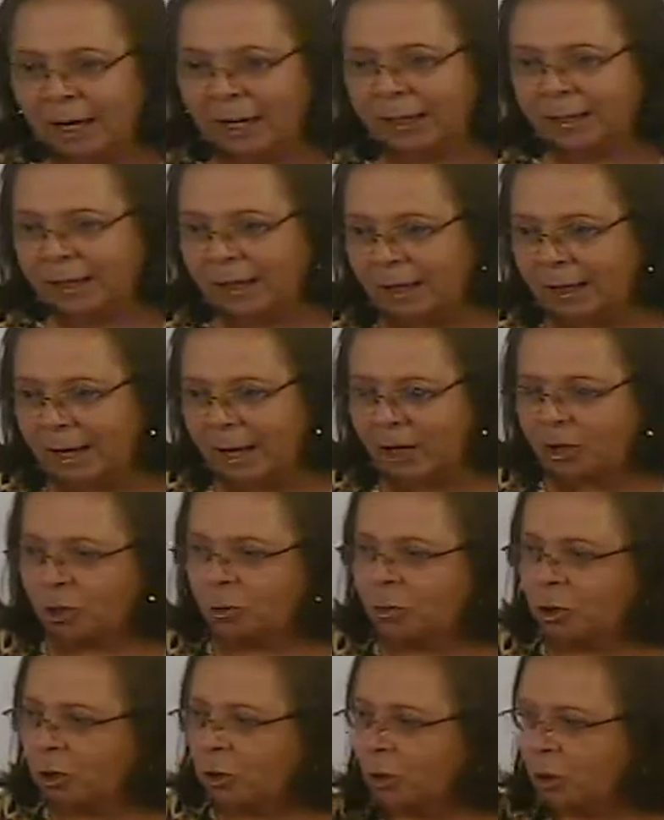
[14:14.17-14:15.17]
à
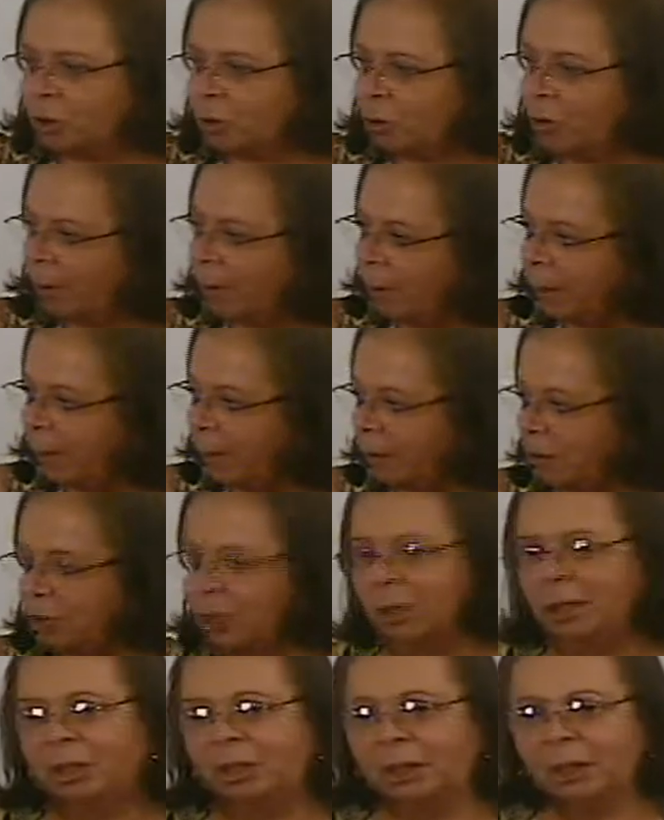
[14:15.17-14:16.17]
internet, como os nossos
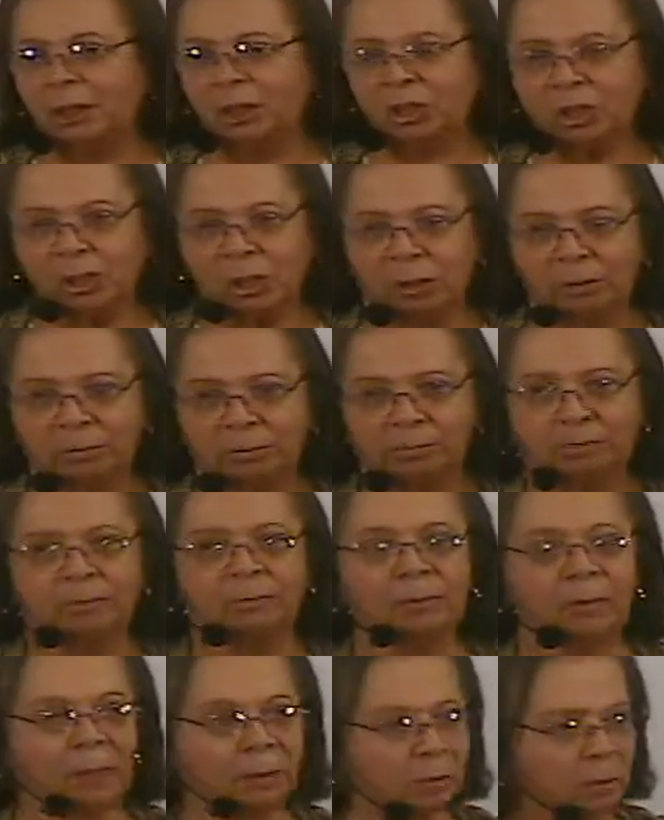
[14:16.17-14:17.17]
companheiros estão
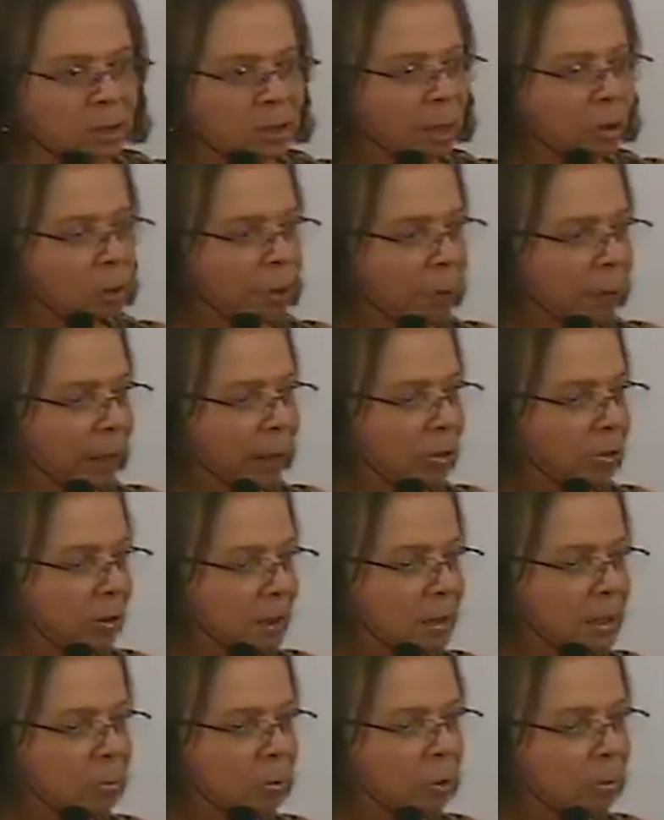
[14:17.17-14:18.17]
nos
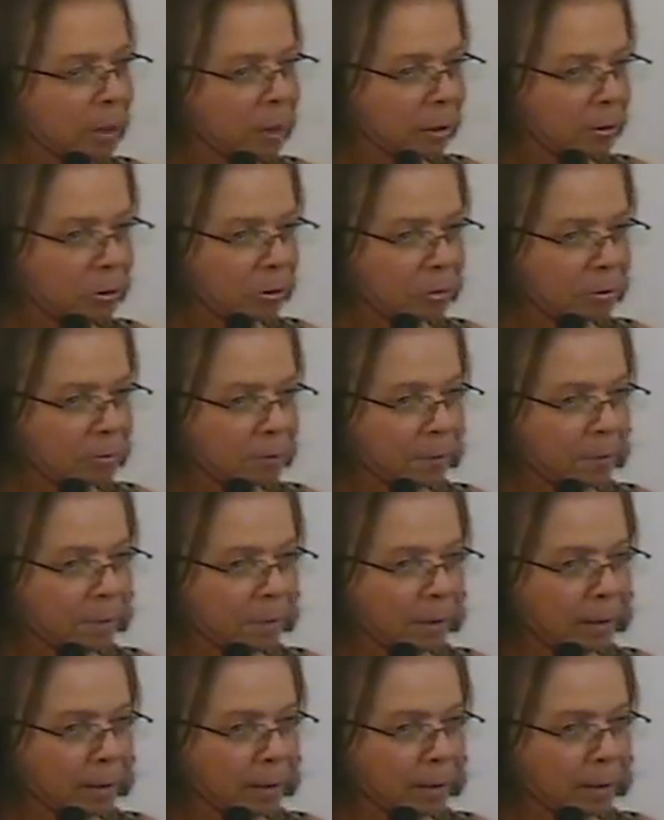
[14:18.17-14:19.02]
acompanhando nesse momento,